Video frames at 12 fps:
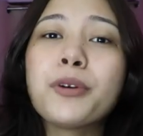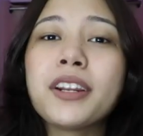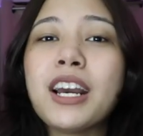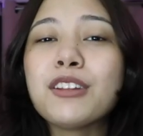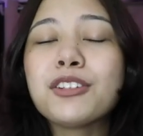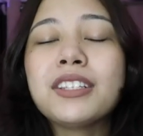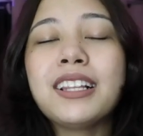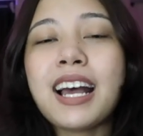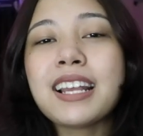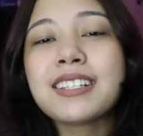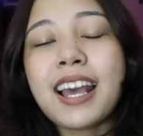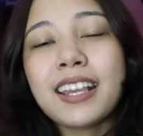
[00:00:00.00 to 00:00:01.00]
we're down to the
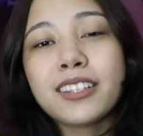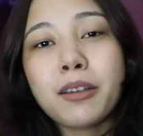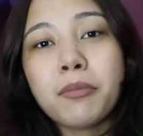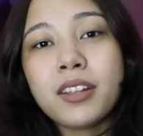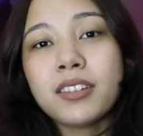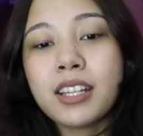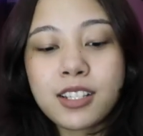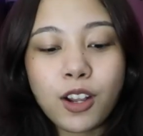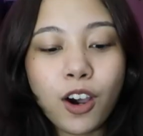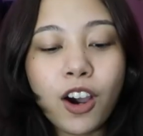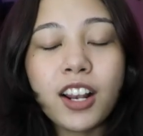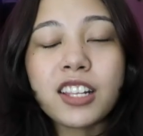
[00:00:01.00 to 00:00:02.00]
last item in this
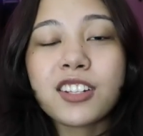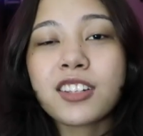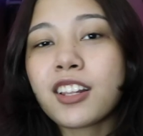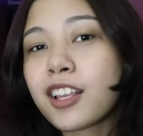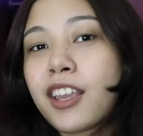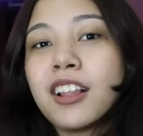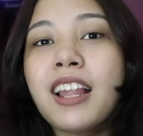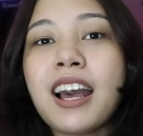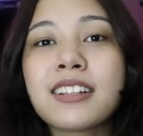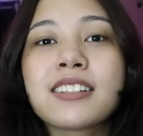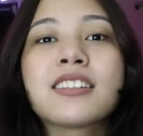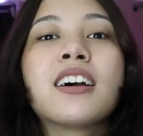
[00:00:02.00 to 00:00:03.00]
haul. Ito ang talagang
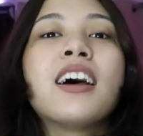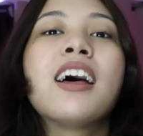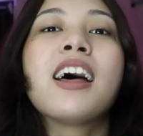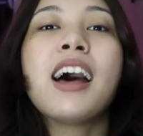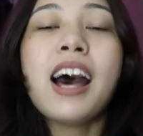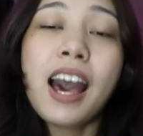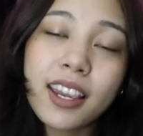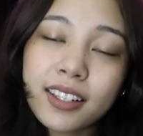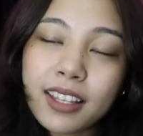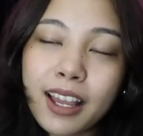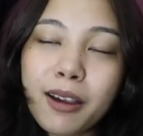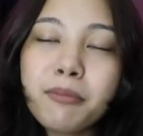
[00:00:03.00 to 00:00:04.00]
last
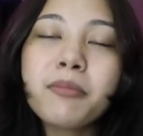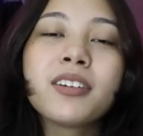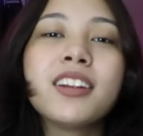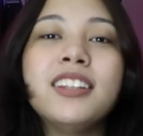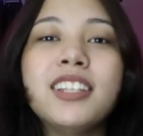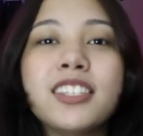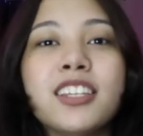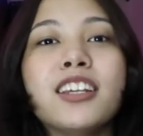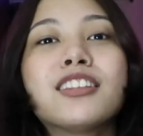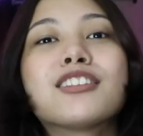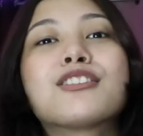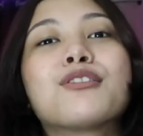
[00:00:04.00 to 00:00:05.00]
item,
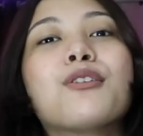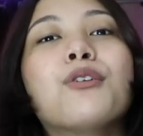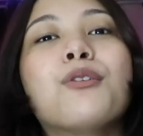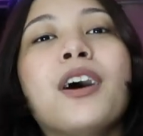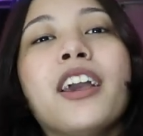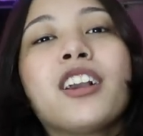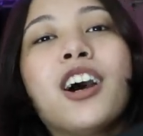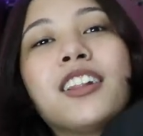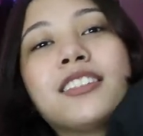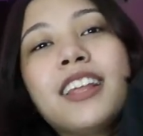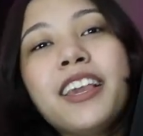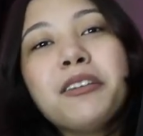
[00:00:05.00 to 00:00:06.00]
legit. So I
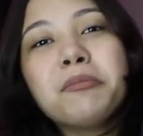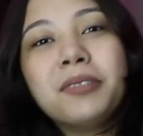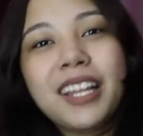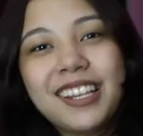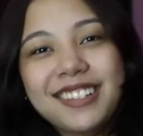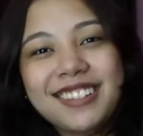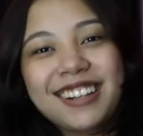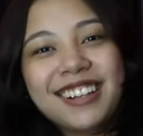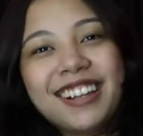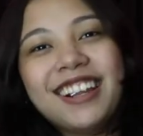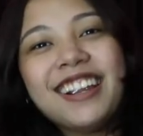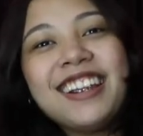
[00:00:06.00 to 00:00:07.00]
got a
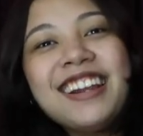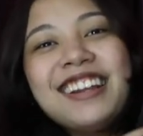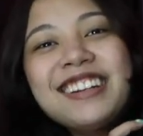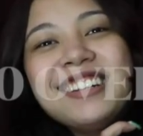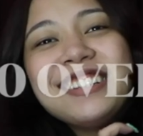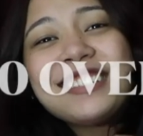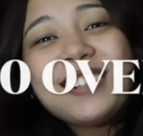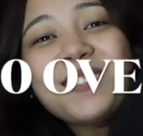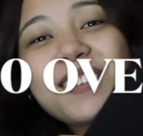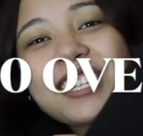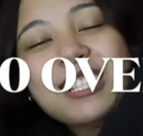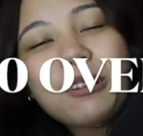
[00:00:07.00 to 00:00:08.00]
blazer.
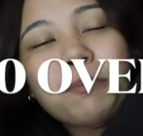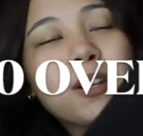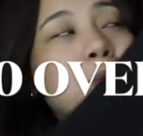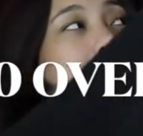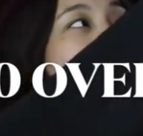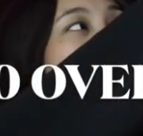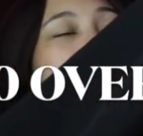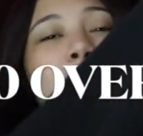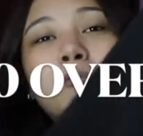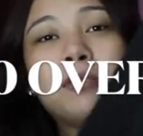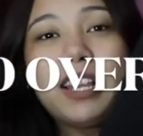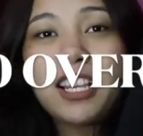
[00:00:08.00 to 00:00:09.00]
Super super
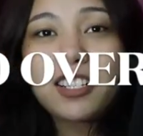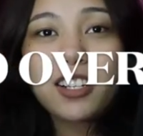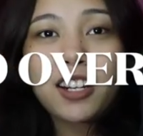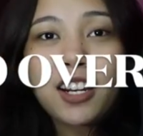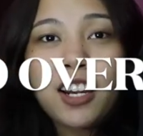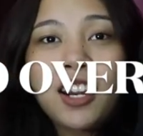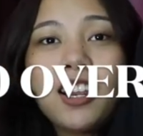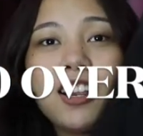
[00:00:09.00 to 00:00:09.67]
basic blazer.